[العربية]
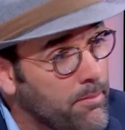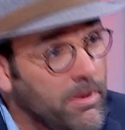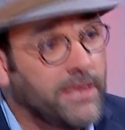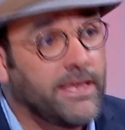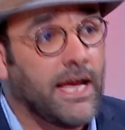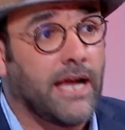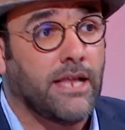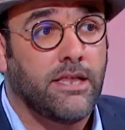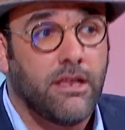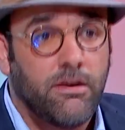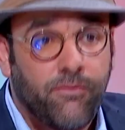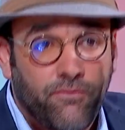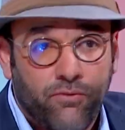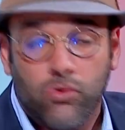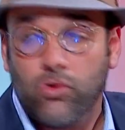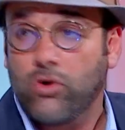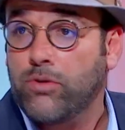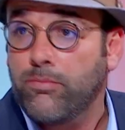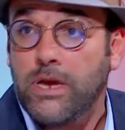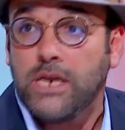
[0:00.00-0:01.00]
من تحت
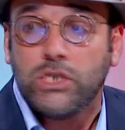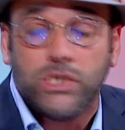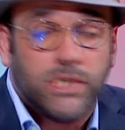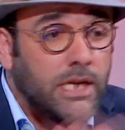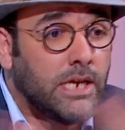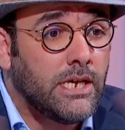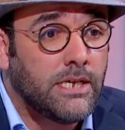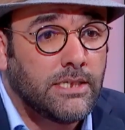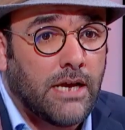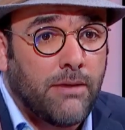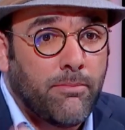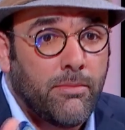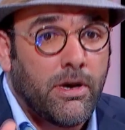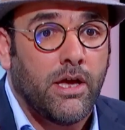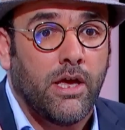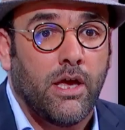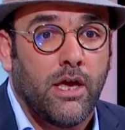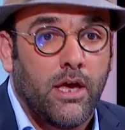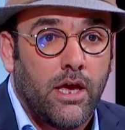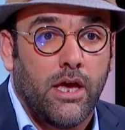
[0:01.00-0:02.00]
للفوق ماشي زعما
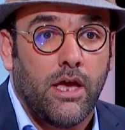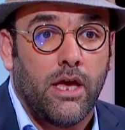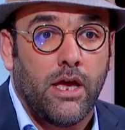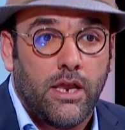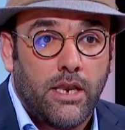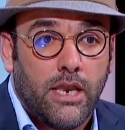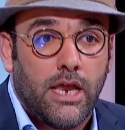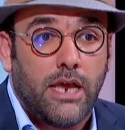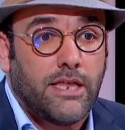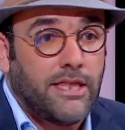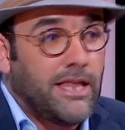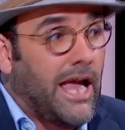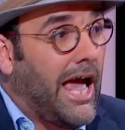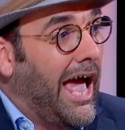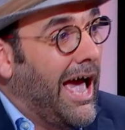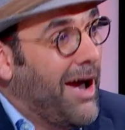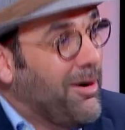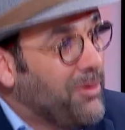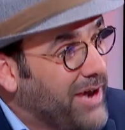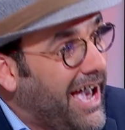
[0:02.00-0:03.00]
آه، الا
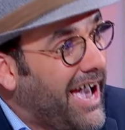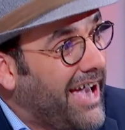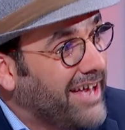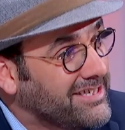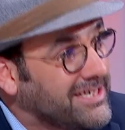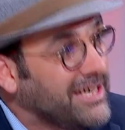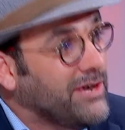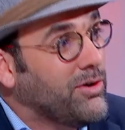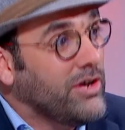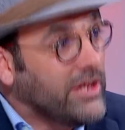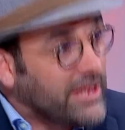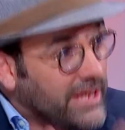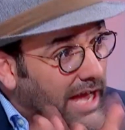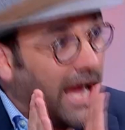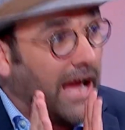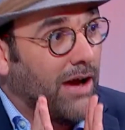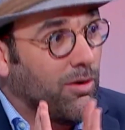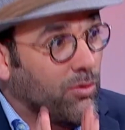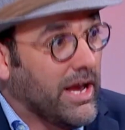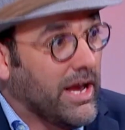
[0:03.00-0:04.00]
يتنحاو كاع سيكو يتنحاو